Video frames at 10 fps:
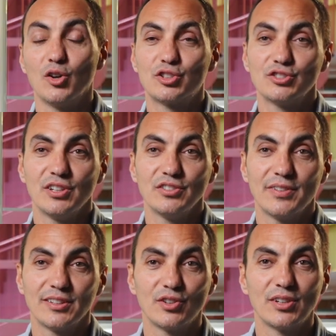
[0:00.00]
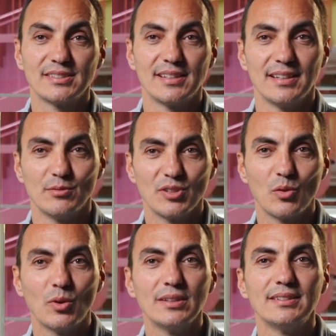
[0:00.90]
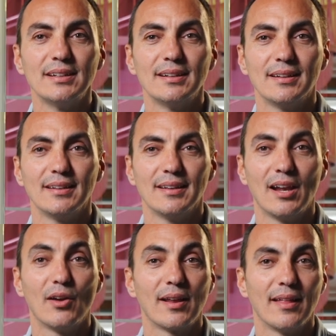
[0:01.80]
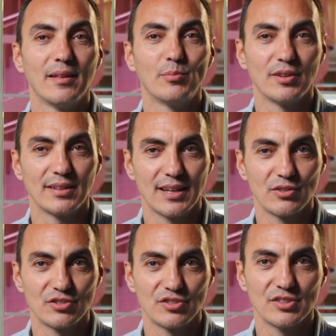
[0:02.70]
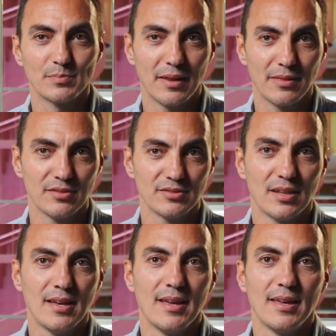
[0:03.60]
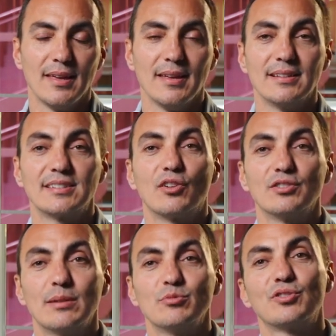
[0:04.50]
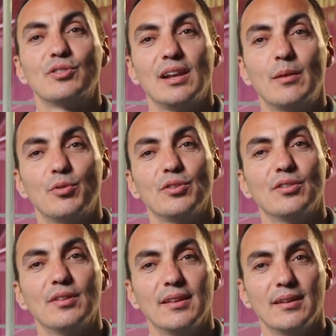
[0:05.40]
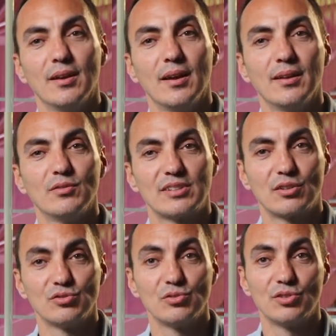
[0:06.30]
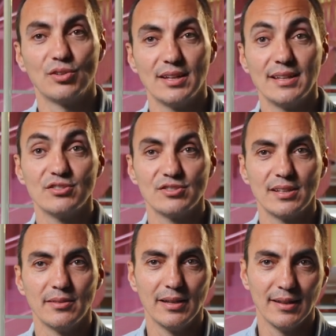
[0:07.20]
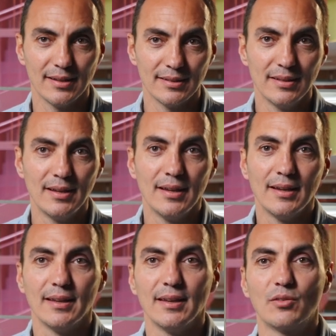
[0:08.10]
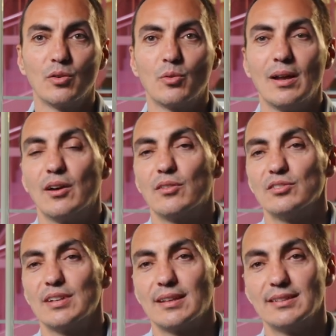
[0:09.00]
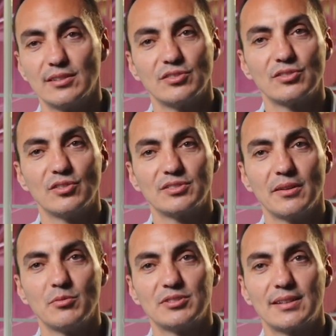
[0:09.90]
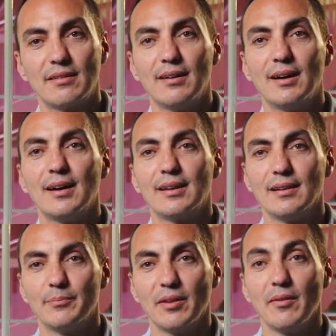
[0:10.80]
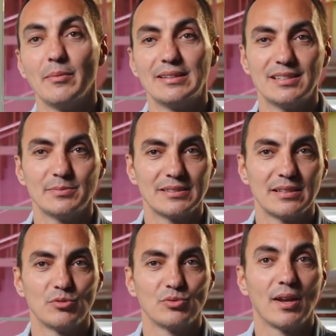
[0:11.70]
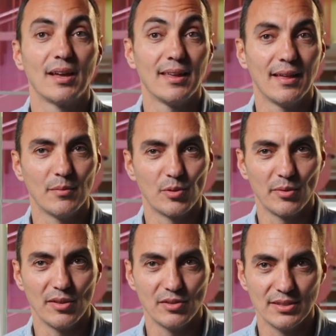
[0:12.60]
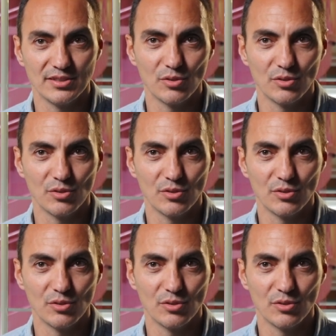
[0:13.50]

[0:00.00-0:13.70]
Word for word: Otros de los factores que tenemos en cuenta a la hora de proyectar nuestros espacios es que contamos con el apoyo de nuestra consultoría de sostenibilidad eh, con lo cual, con los arquitectos con los que vamos a trabajar, previamente les pasamos una guía de proveedores